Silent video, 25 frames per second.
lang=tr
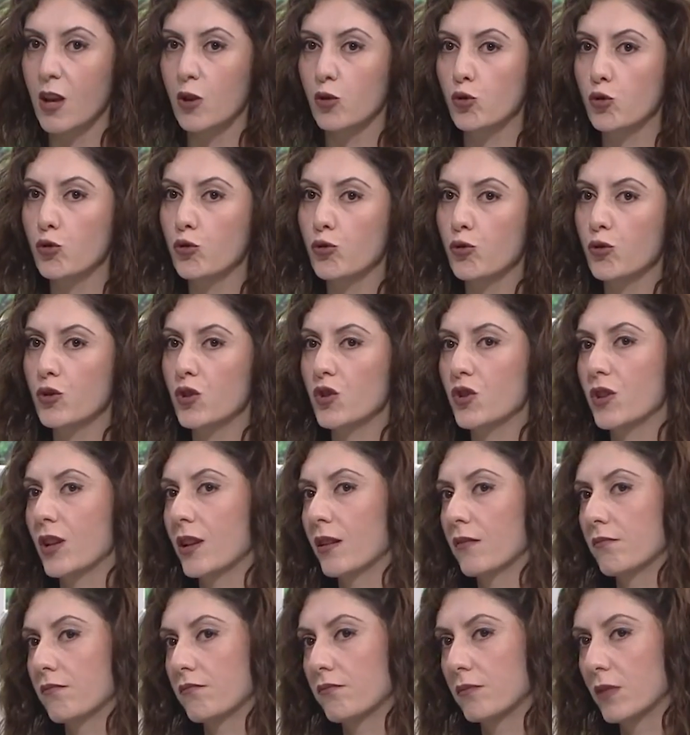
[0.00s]
Günlük
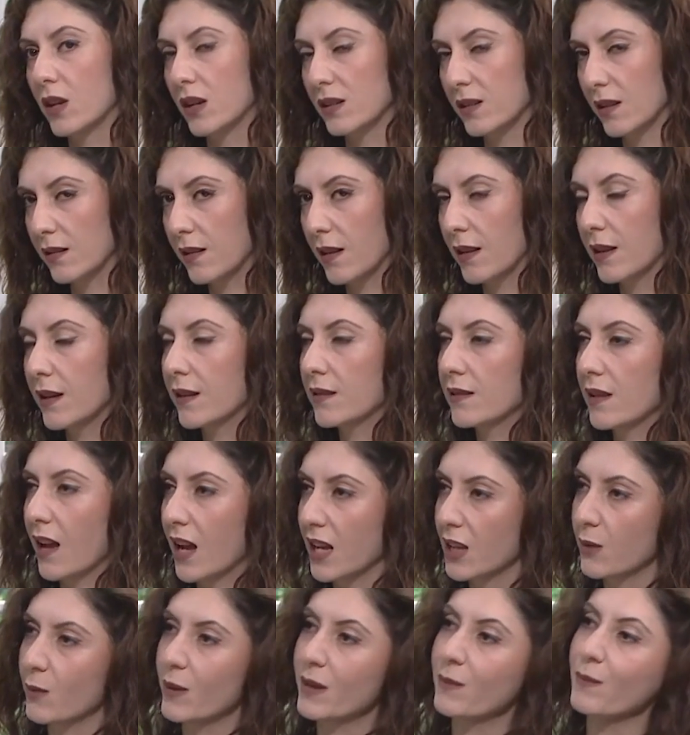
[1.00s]
işte gazeteleri
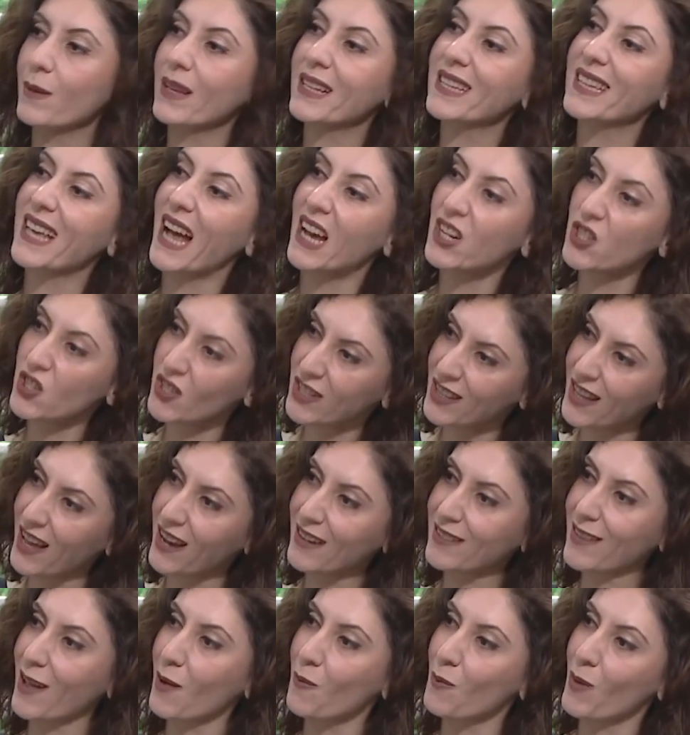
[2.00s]
takip etmek
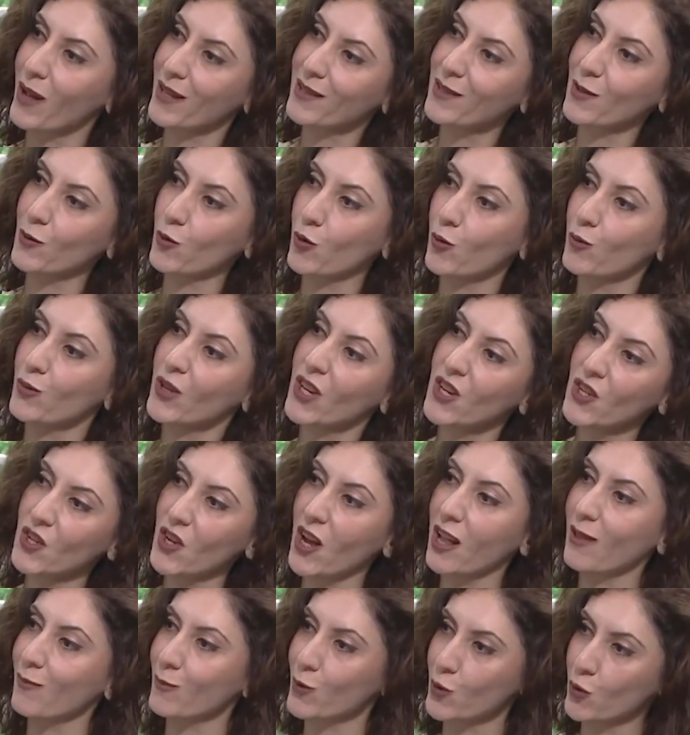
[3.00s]
yaşlılardan bahsediyorum. Yaş
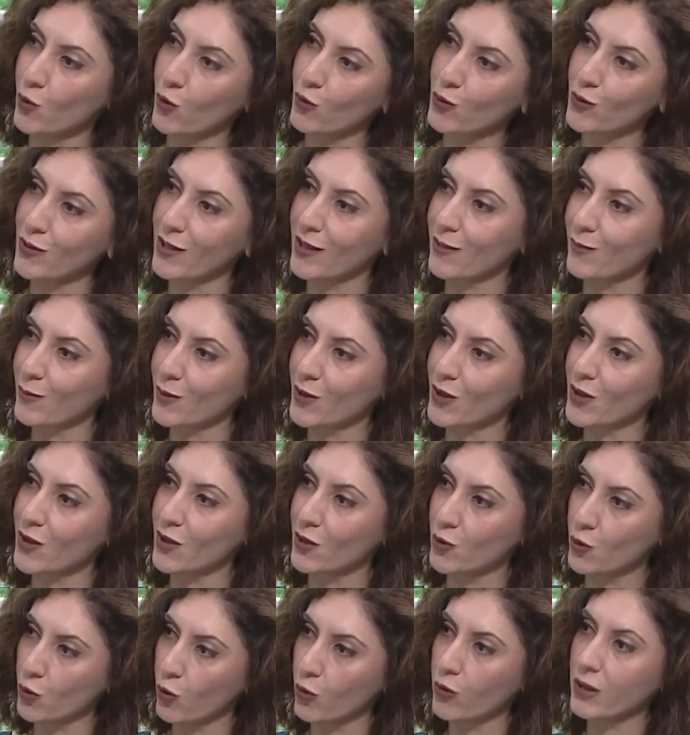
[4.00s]
almış dostlarımız
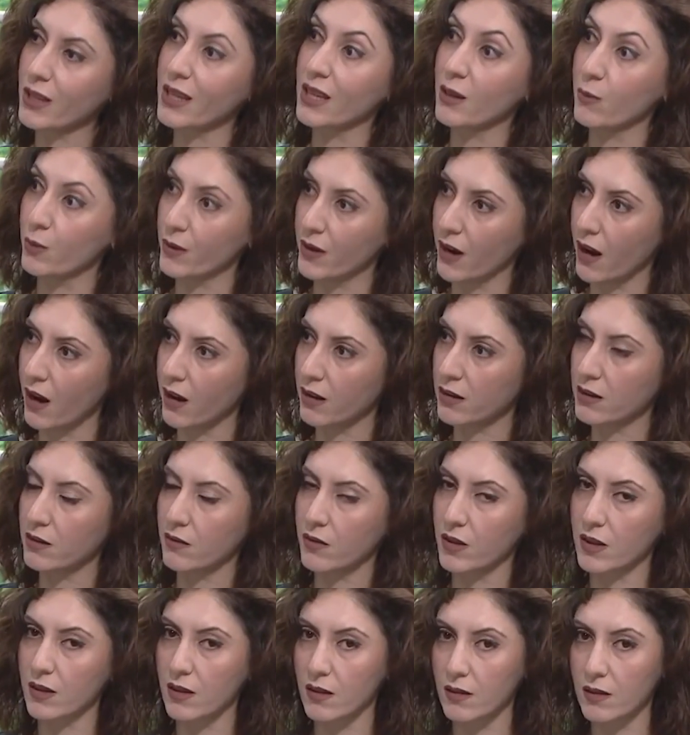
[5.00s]
için çok iyi bir
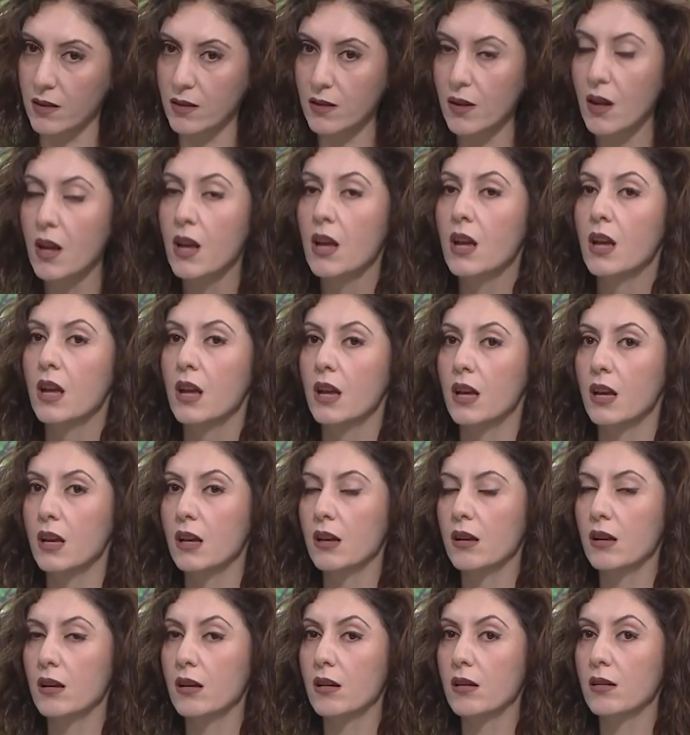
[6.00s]
aktivitedir. Ee,
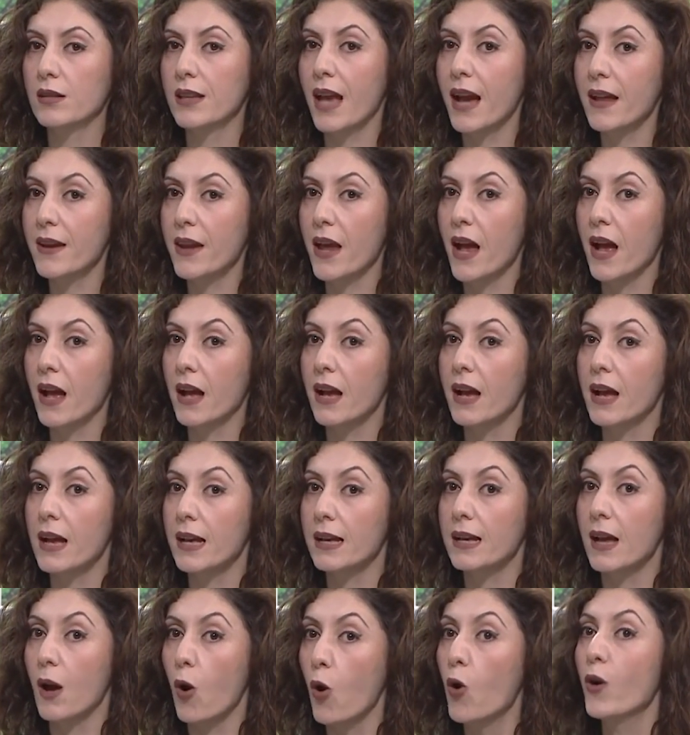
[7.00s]
yani
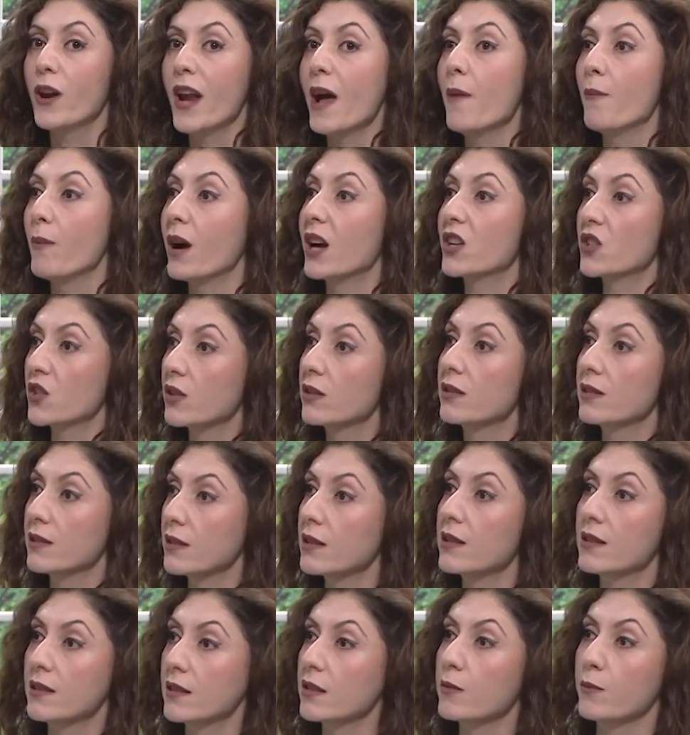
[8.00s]
öğrenme
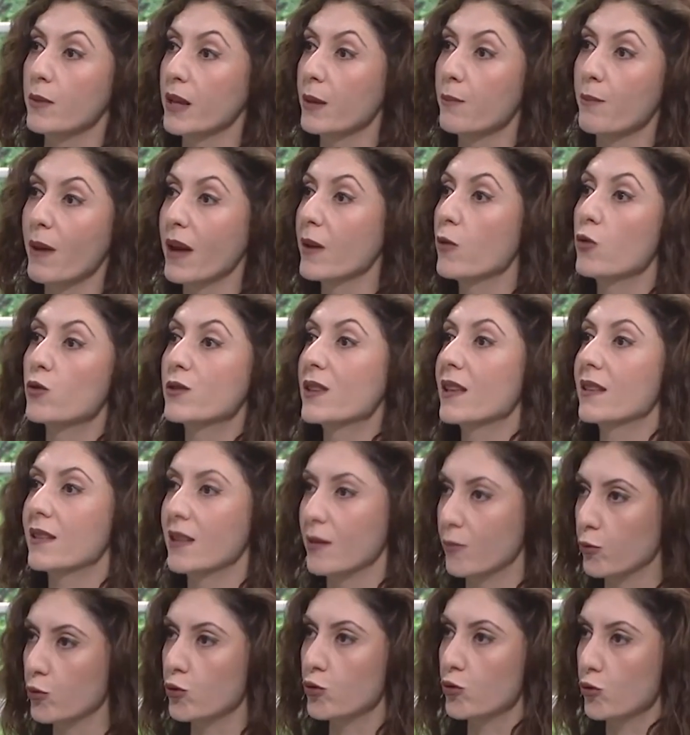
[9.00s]
aşkınızı yitirmeyin. Ben
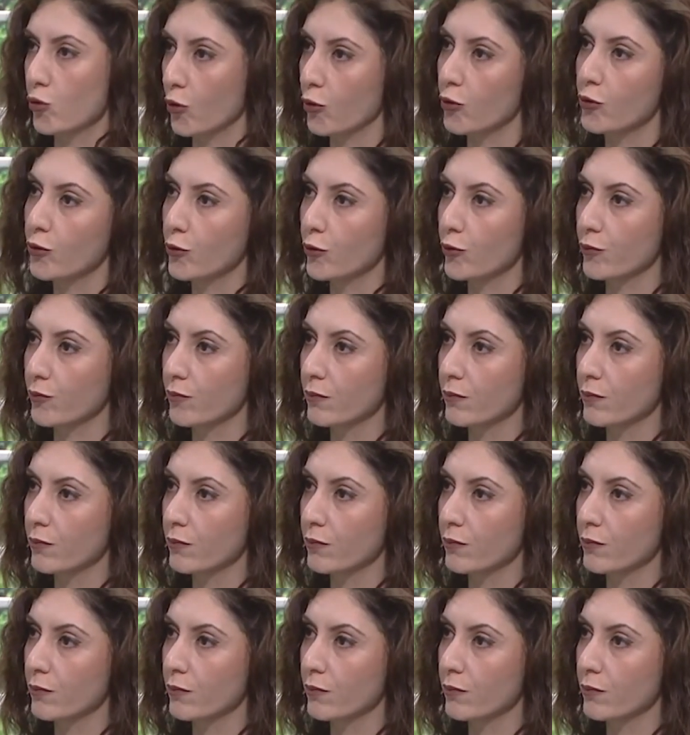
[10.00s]
özetle bunu söylüyorum.